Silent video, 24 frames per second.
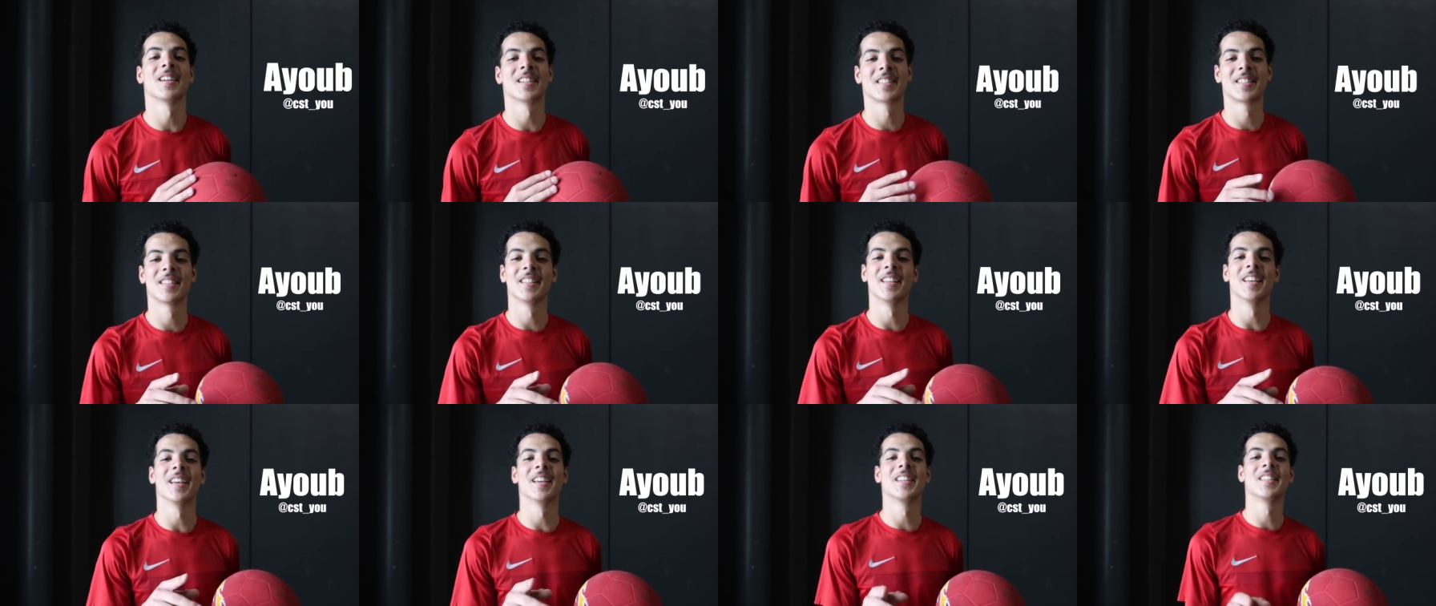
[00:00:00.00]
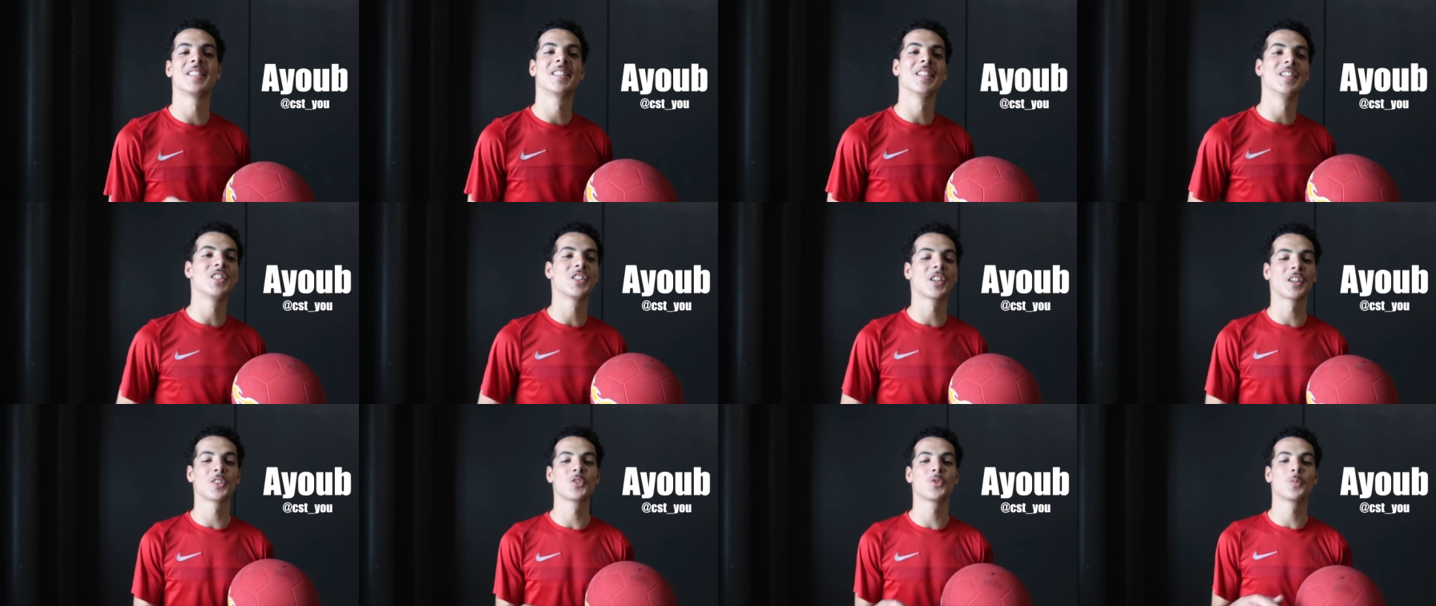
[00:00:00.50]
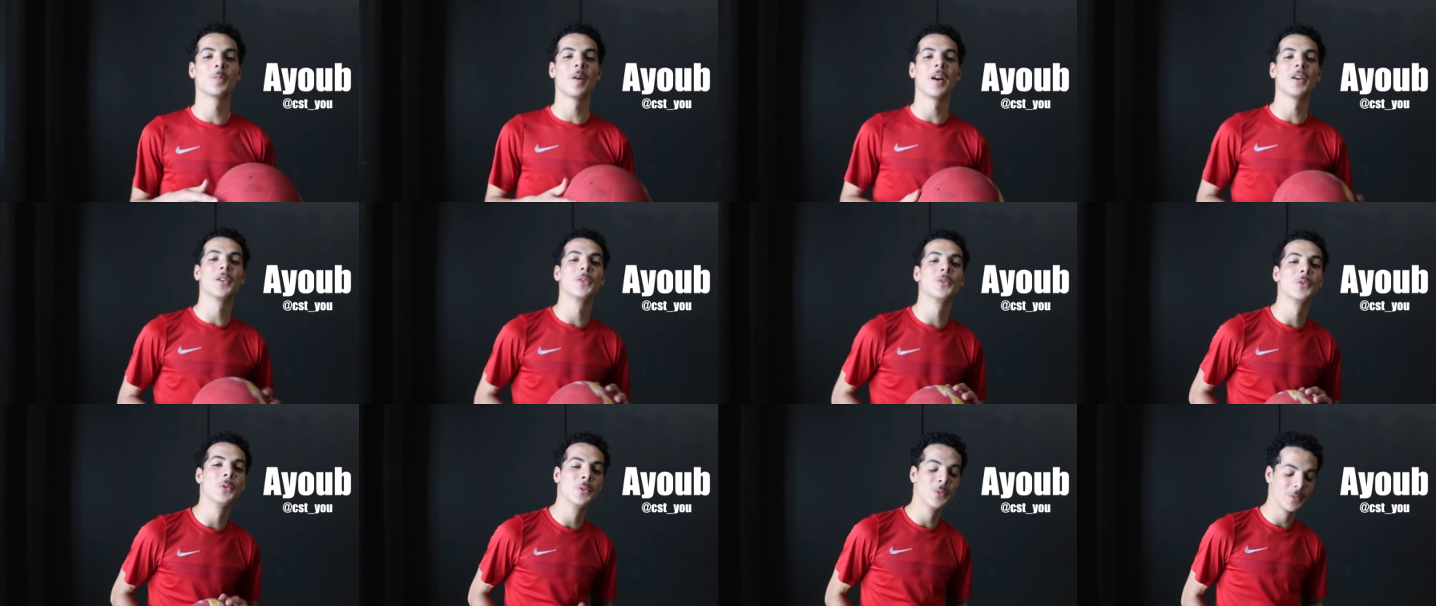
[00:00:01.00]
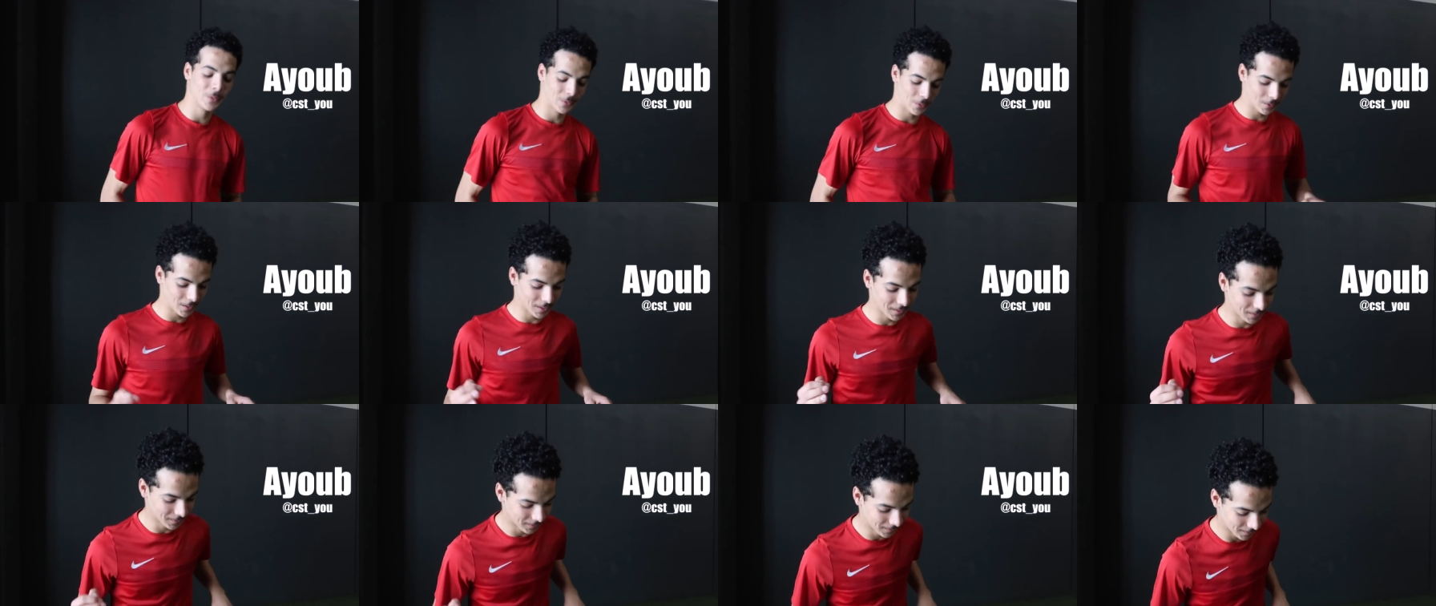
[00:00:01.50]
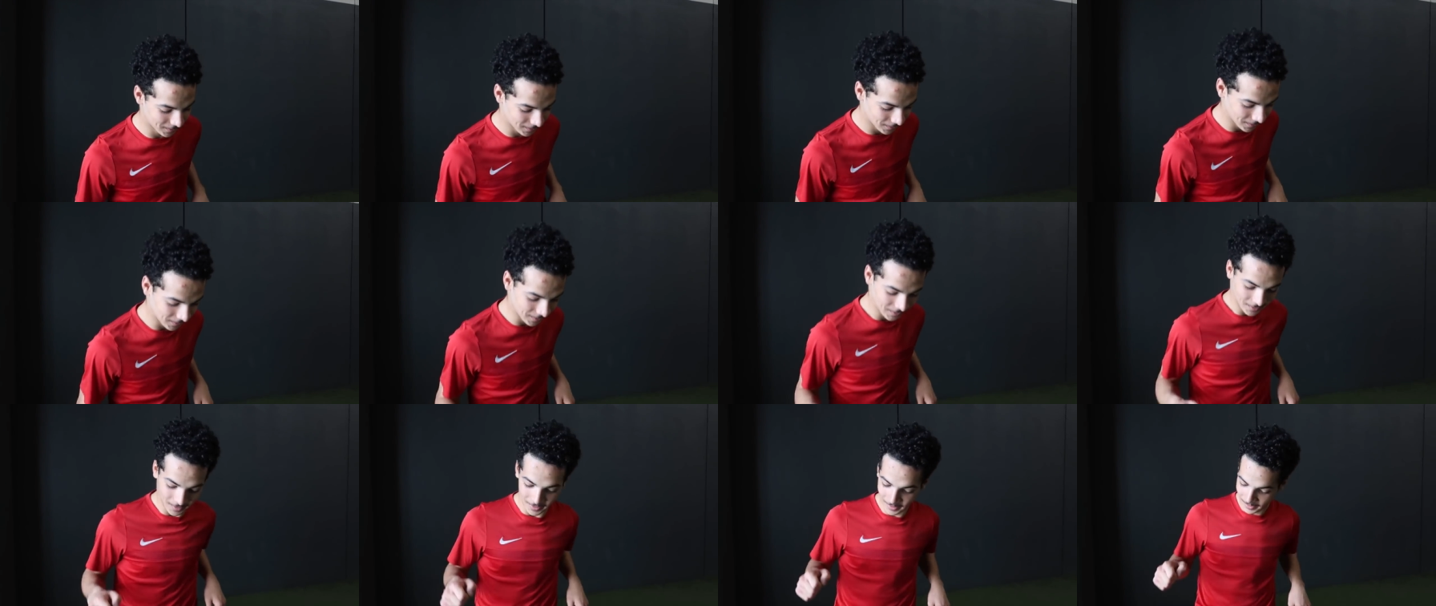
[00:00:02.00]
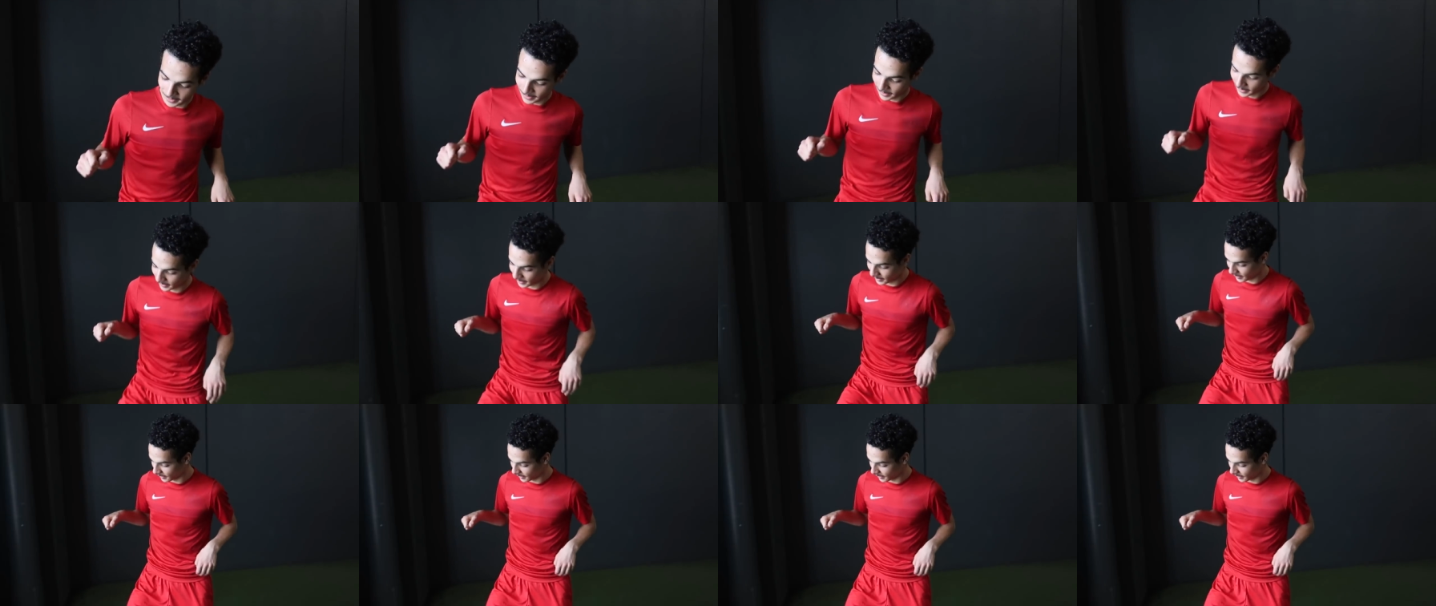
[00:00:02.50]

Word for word: Ah, ST, tiré du bas, You, venez. Vous avez cru que la